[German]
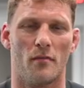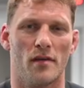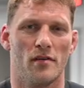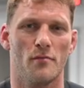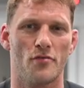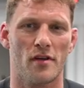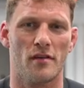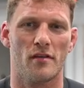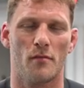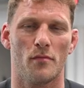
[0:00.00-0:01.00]
mein Team steht
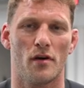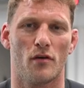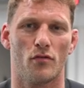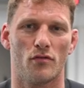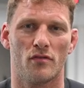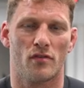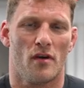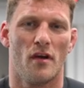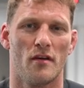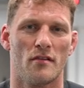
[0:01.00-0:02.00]
hinter mir und
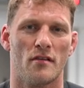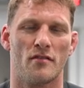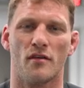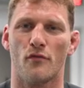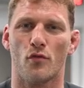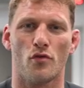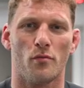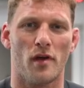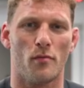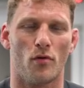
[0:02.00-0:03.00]
ist eine gewohnte
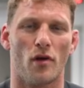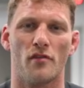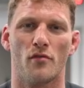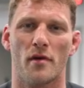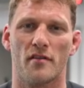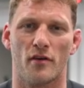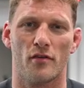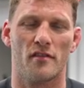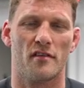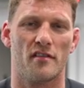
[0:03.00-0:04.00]
Umgebung. Also besser
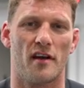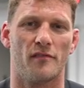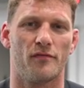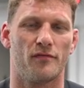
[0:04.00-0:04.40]
könnte es nicht sein.